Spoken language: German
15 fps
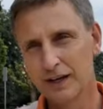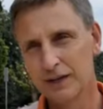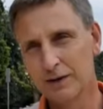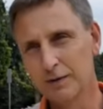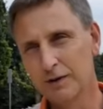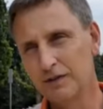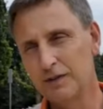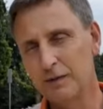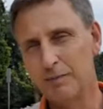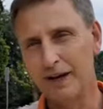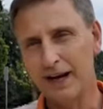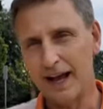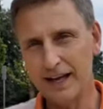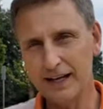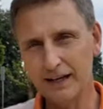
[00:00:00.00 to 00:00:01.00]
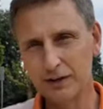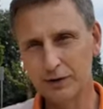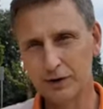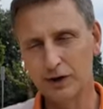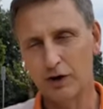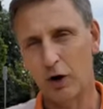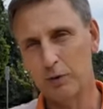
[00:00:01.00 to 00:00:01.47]
gewisse Bereiche
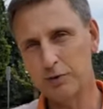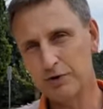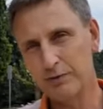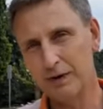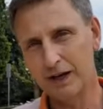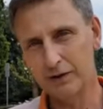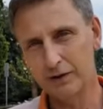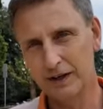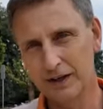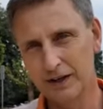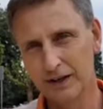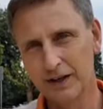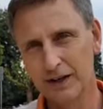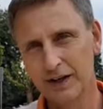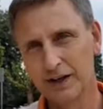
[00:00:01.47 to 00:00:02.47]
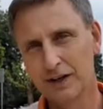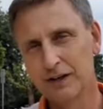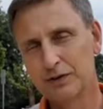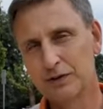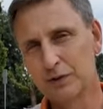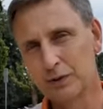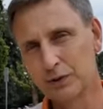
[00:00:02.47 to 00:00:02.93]
durch Absperrungen
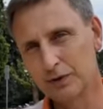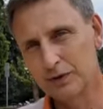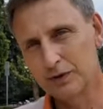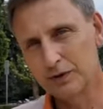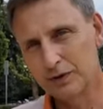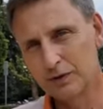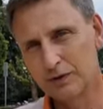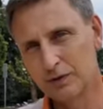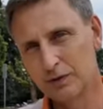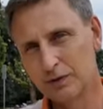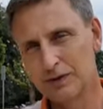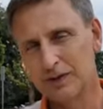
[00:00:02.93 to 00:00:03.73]
so zu